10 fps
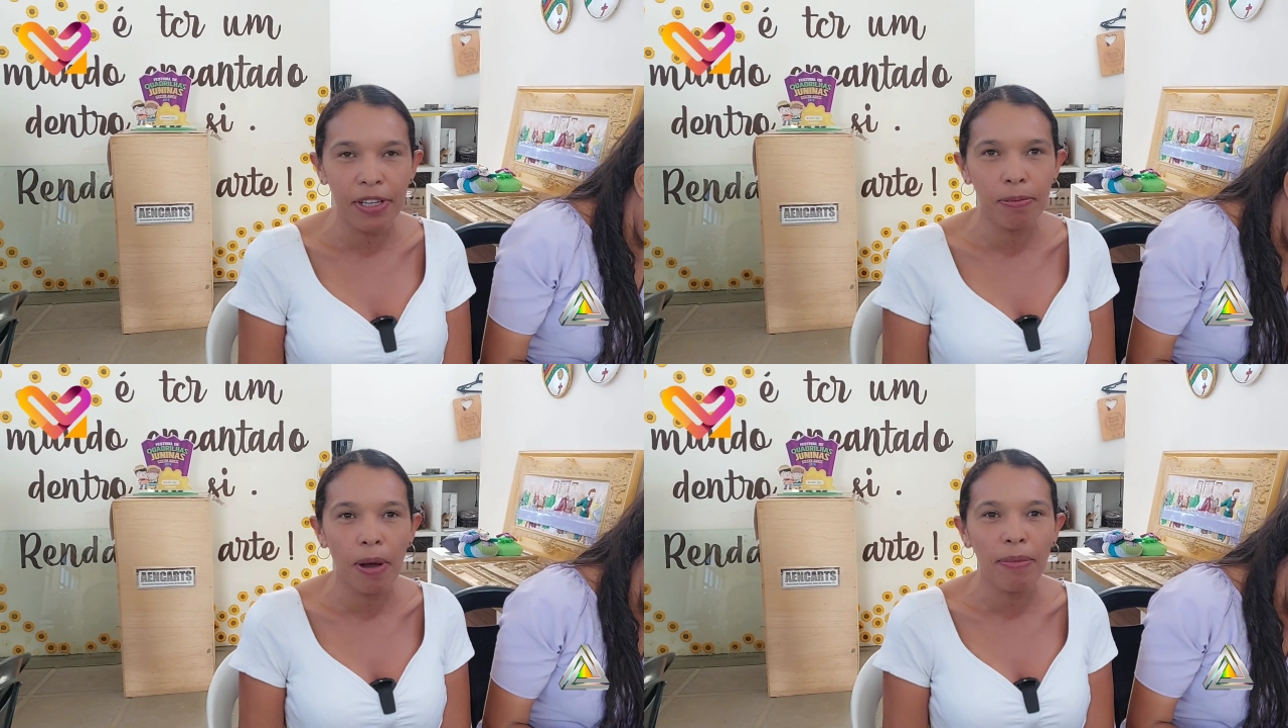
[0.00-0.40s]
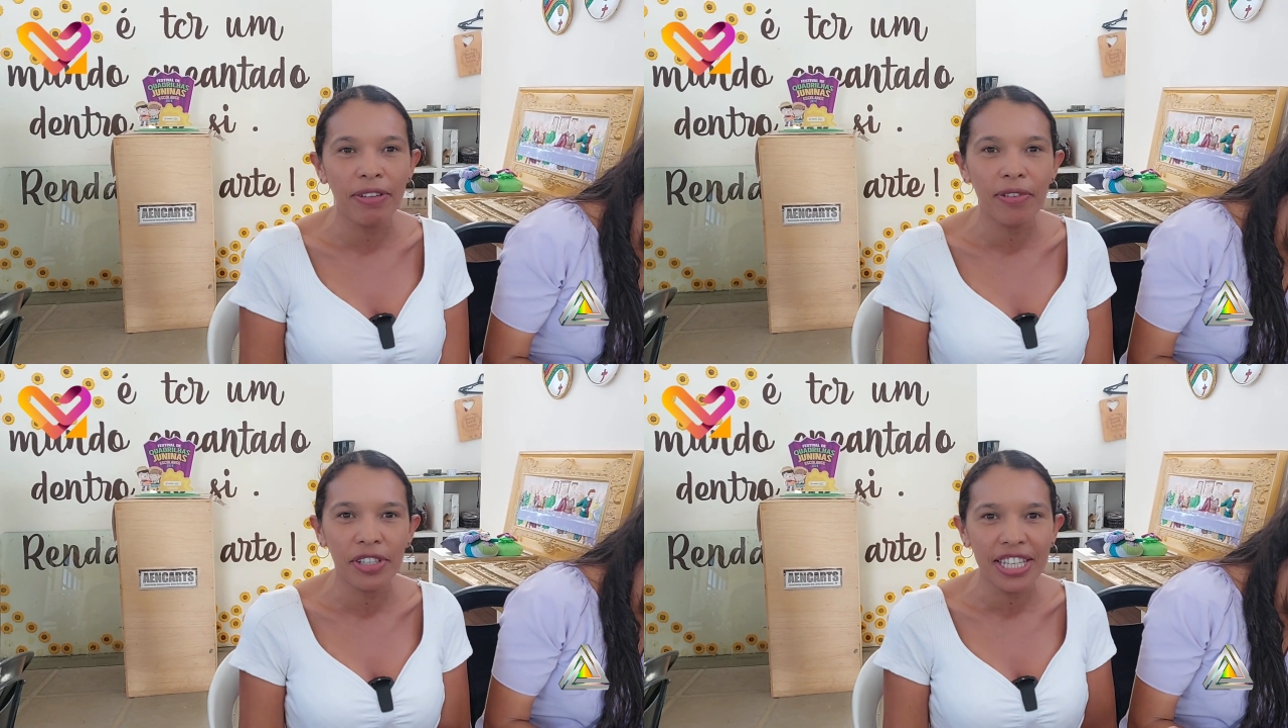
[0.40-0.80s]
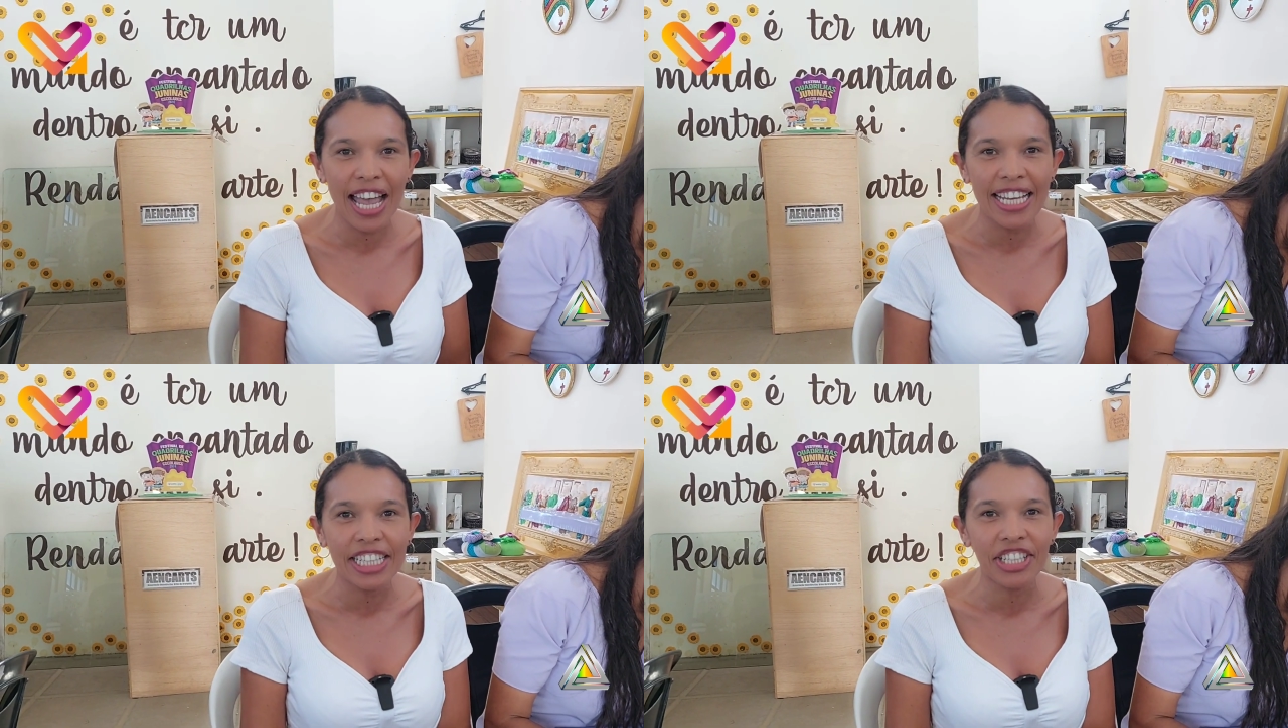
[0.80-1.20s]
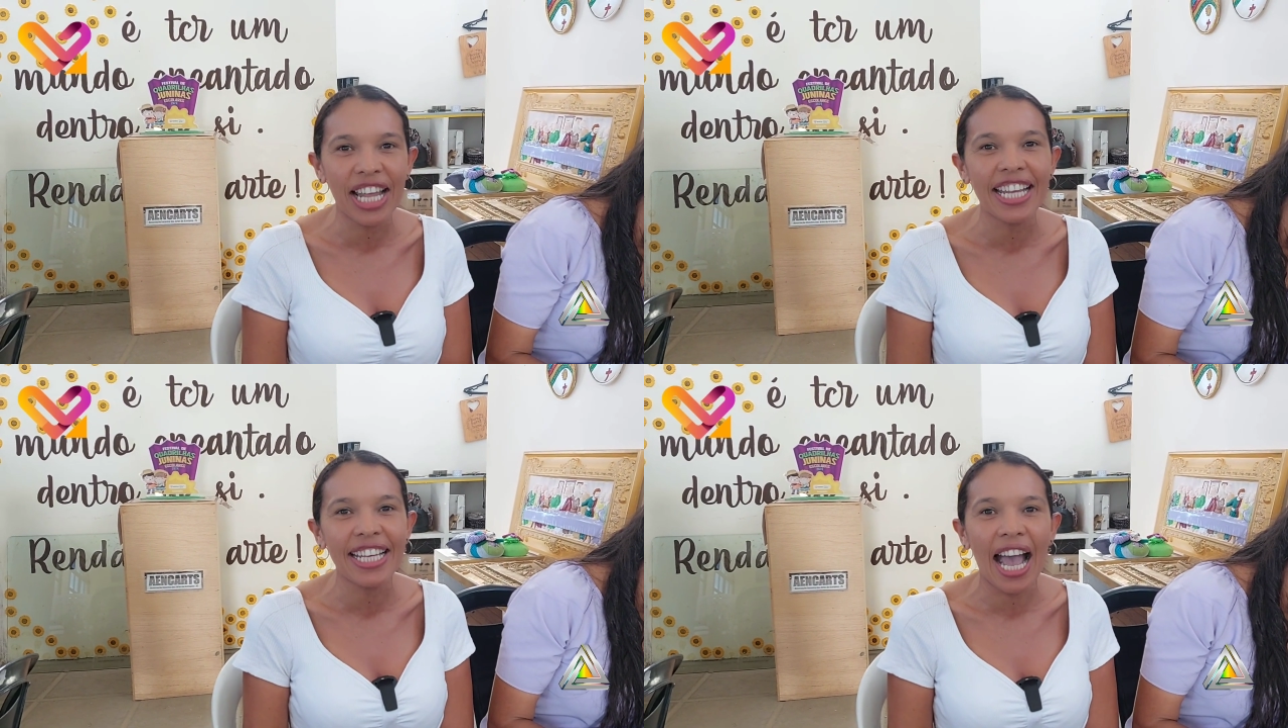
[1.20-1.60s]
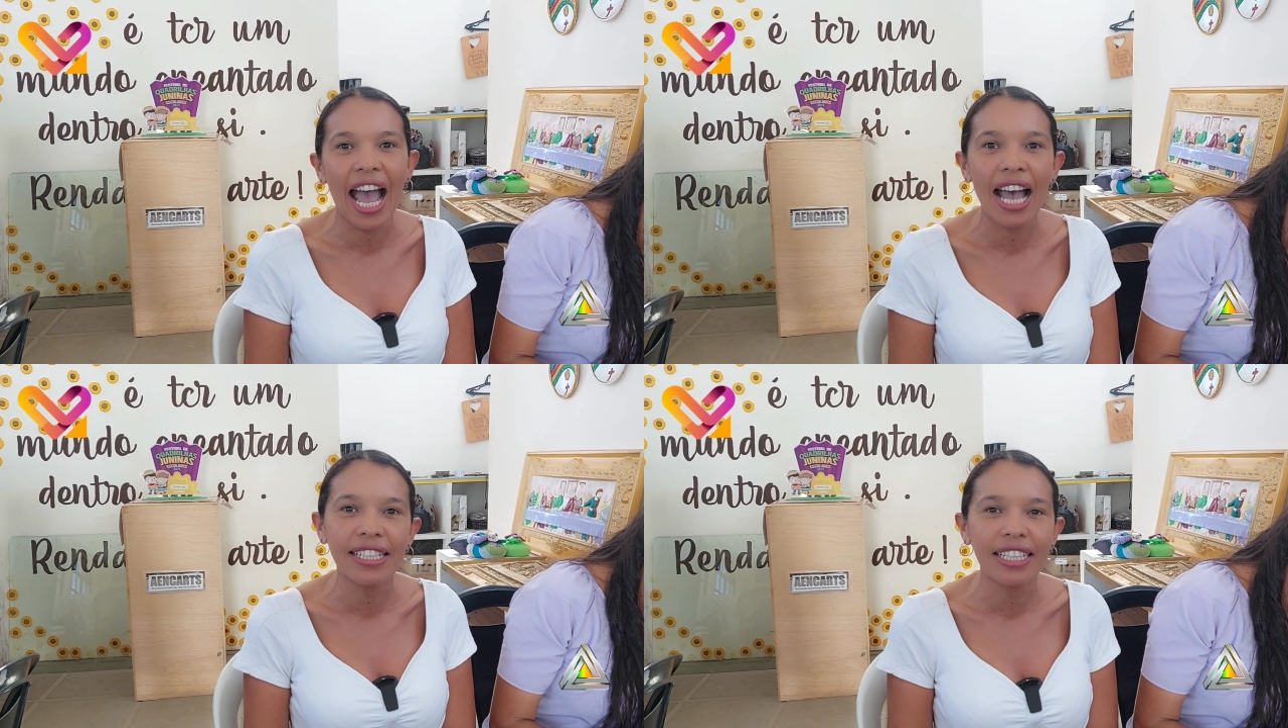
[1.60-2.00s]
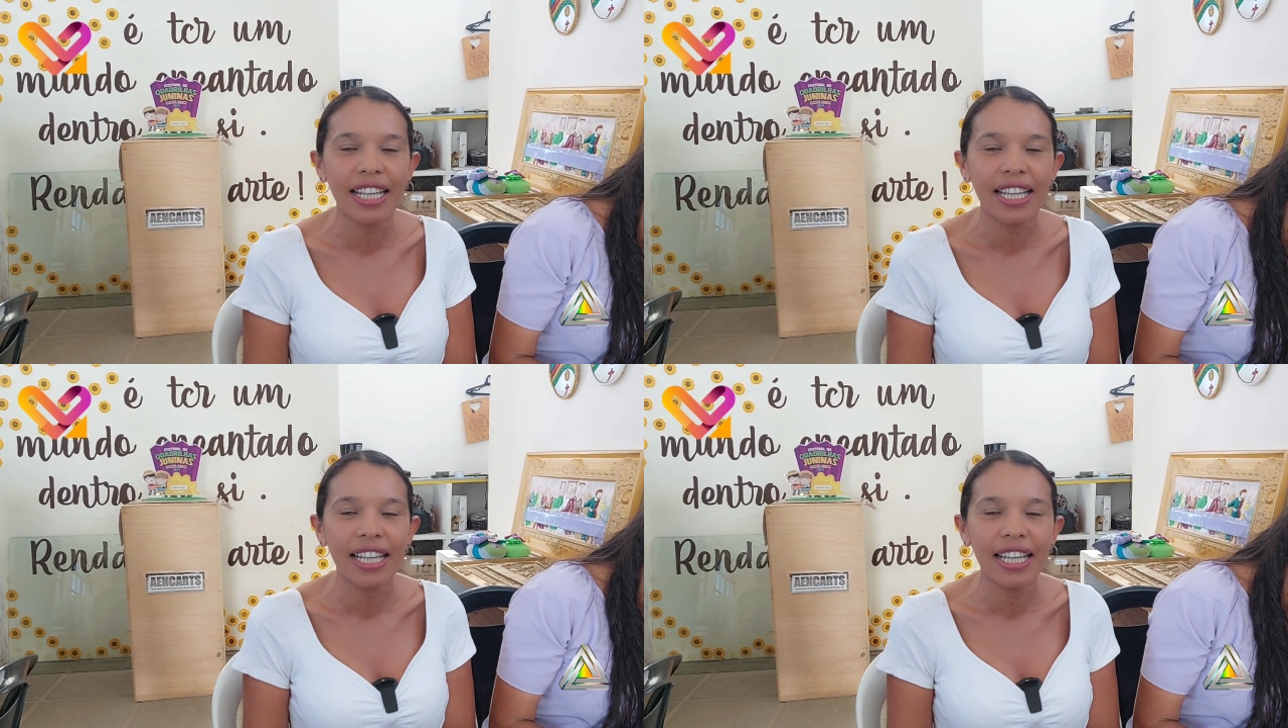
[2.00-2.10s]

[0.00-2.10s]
principalmente você aí que está em casa,